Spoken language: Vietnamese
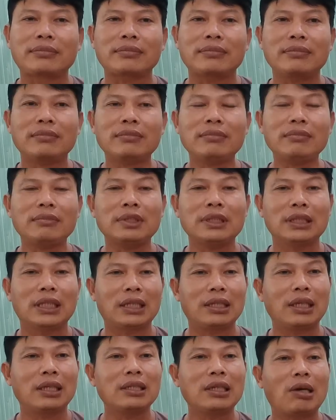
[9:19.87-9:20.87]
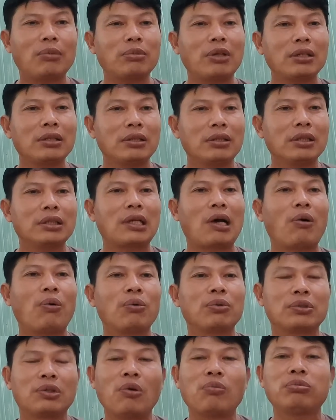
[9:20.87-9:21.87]
Thành thử ông nói ngựa trâu chung
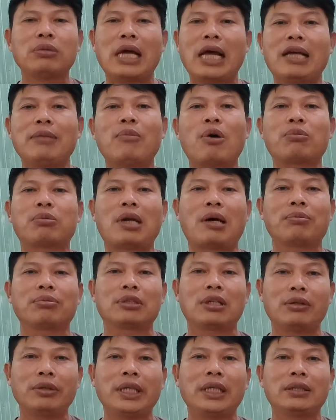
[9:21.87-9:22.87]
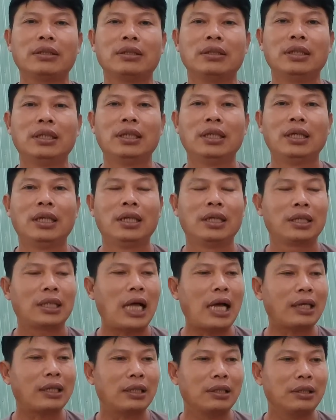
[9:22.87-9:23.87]
để một lòng sao yên. Thắt
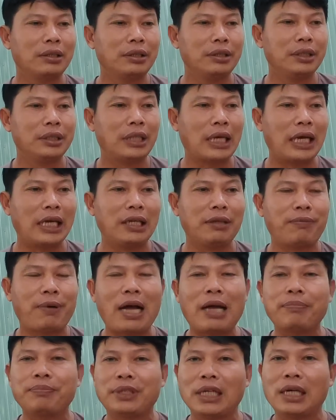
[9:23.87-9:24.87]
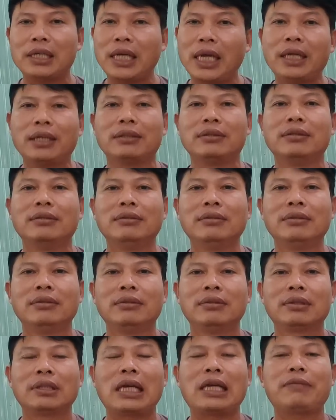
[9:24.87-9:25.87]
cười thầy Pháp sợ điên. Thầy
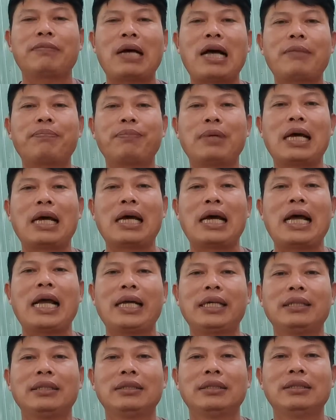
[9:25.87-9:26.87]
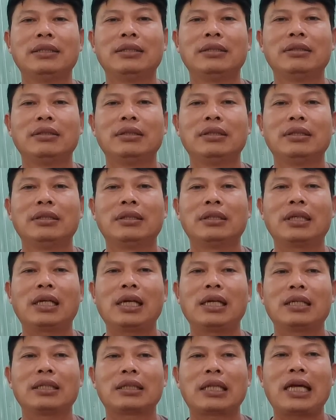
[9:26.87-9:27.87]
Pháp là ai? Đó, thầy
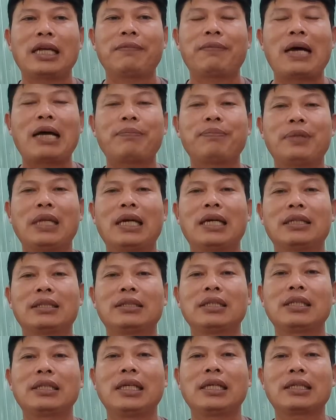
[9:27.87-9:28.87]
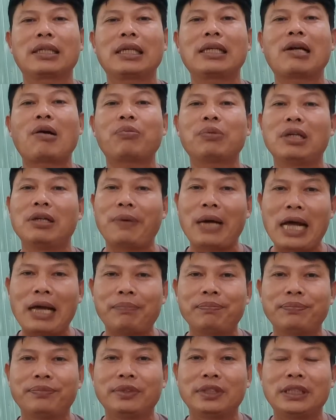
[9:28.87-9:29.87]
Pháp là tất nhiên cái gốc người Pháp.
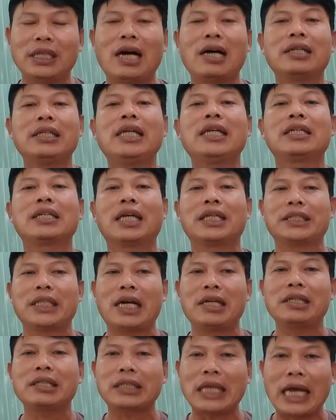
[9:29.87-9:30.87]
Sợ điên là sợ Đức Thầy.